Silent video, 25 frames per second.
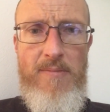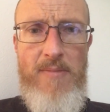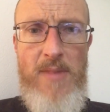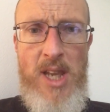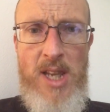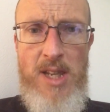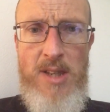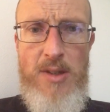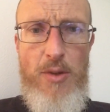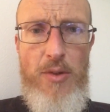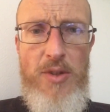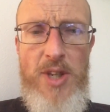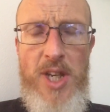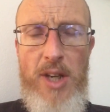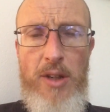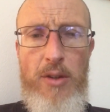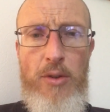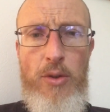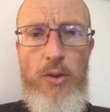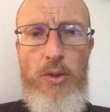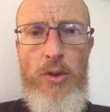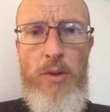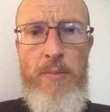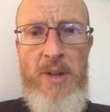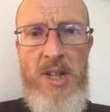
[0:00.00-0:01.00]
et se dire que
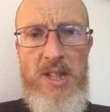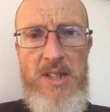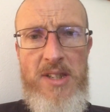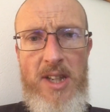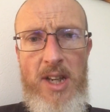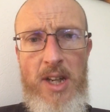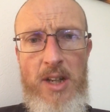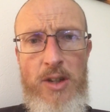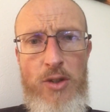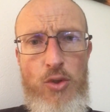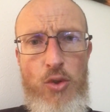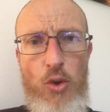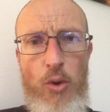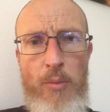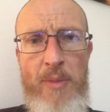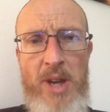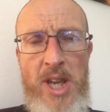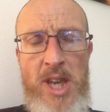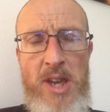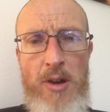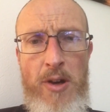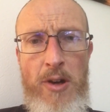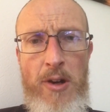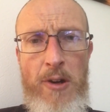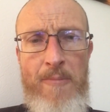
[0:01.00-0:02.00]
demain sera un jour
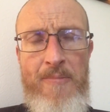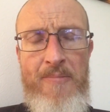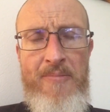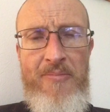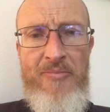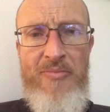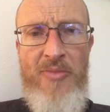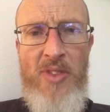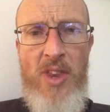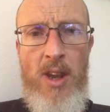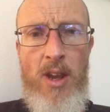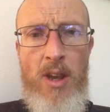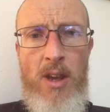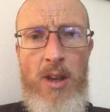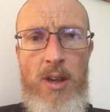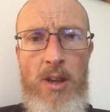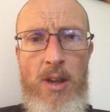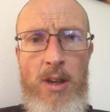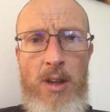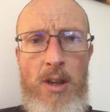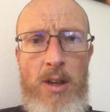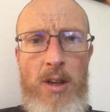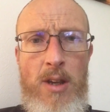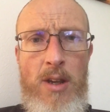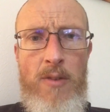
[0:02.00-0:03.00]
meilleur.
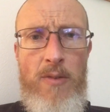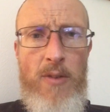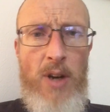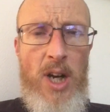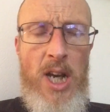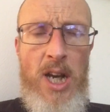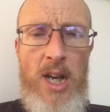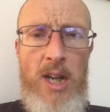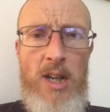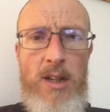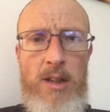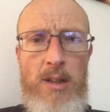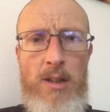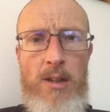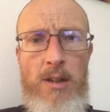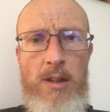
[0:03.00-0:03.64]
Voilà.